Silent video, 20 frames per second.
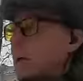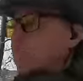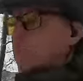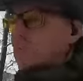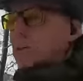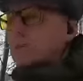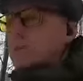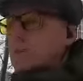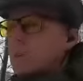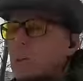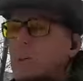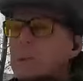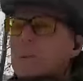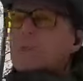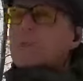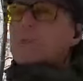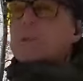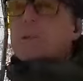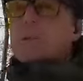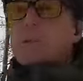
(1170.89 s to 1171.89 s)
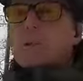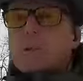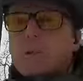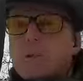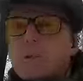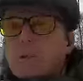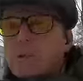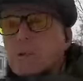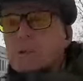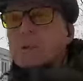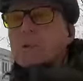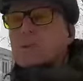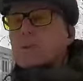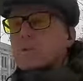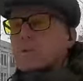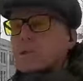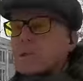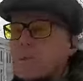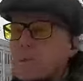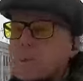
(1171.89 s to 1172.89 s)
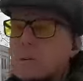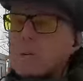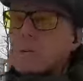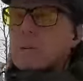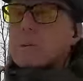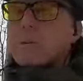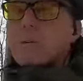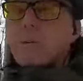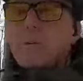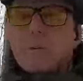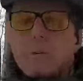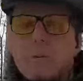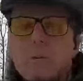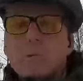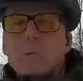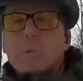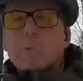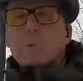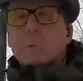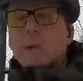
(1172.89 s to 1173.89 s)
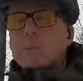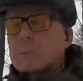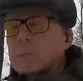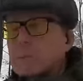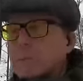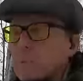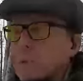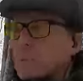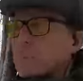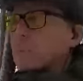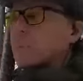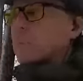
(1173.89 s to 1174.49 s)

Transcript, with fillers: то приезжайте в Выборг, тут вы эту Северную Европку вполне себе